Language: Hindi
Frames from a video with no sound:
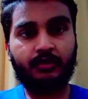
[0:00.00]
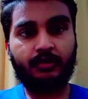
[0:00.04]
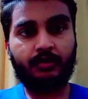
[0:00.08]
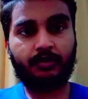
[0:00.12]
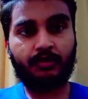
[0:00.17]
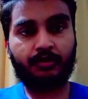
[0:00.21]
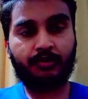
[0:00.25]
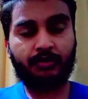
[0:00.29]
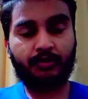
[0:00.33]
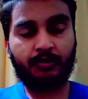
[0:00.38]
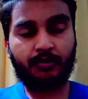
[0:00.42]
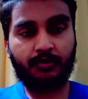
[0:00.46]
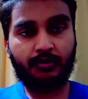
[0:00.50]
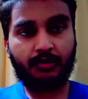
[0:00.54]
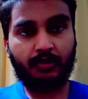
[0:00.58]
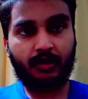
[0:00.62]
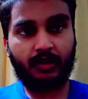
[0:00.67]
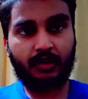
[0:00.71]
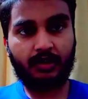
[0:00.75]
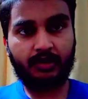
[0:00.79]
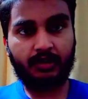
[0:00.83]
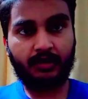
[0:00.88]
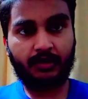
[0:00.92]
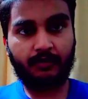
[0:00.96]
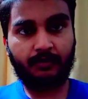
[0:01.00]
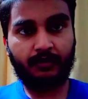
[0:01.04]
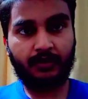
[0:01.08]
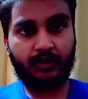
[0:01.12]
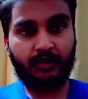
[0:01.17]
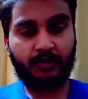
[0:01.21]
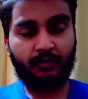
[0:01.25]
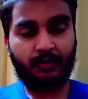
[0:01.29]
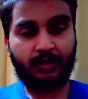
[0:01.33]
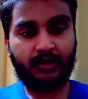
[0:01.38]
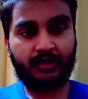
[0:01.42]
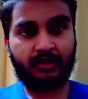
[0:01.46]
दोस्तों आज की
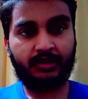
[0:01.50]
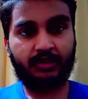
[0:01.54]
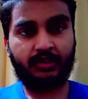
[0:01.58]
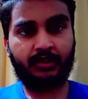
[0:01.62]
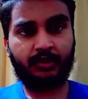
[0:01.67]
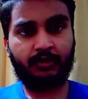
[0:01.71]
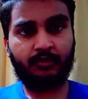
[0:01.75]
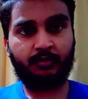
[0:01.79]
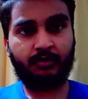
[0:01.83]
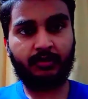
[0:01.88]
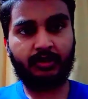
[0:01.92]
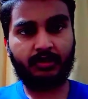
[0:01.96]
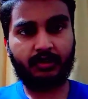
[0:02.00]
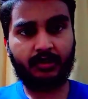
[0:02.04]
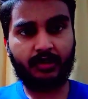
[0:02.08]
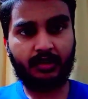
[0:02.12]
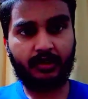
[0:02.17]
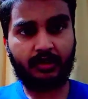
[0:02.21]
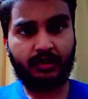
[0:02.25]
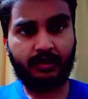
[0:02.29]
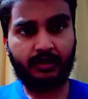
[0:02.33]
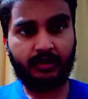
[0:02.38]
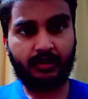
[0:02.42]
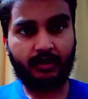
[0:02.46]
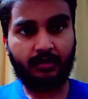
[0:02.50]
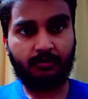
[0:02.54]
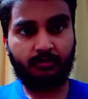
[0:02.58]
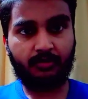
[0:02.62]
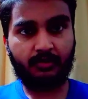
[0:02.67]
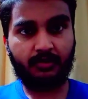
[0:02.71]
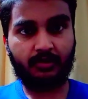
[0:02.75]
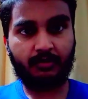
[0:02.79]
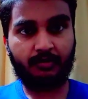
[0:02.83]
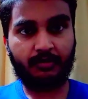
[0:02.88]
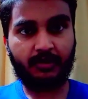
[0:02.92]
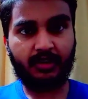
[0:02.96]
वीडियो बस इतनी उम्मीद करते हैं कि
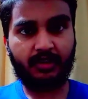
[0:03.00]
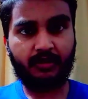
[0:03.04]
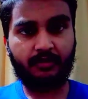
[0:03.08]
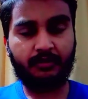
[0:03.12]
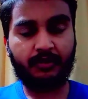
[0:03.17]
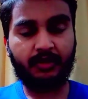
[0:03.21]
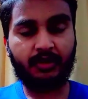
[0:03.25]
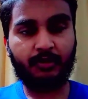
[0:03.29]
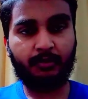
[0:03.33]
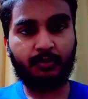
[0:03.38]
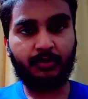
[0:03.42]
आपको हमारी वीडियो